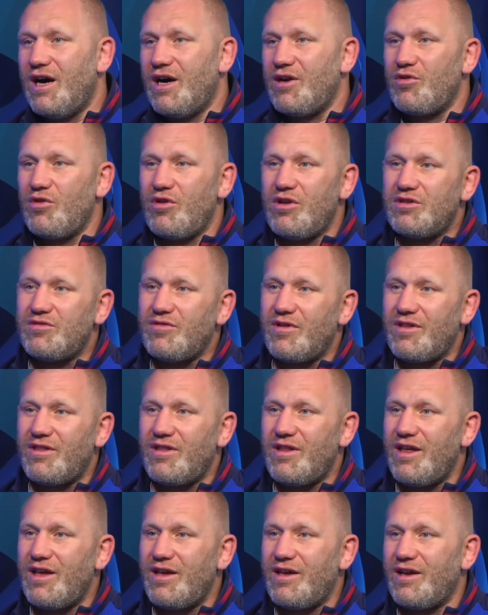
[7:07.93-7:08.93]
Арнольда
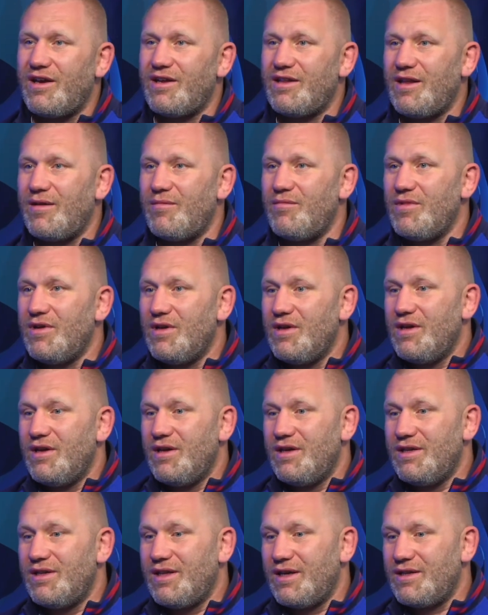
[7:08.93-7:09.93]
Шварценеггера там
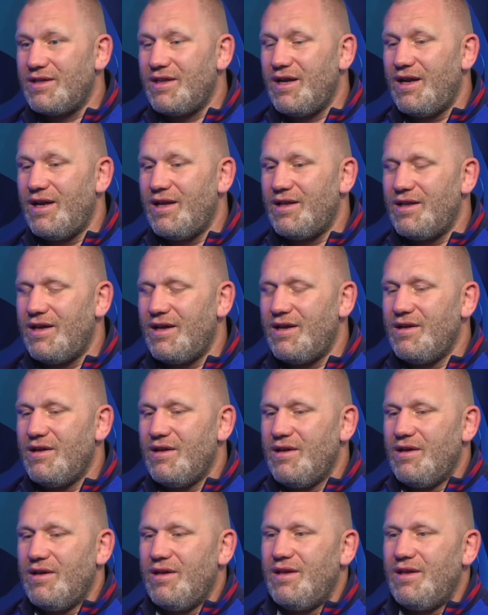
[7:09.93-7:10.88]
и так далее, да.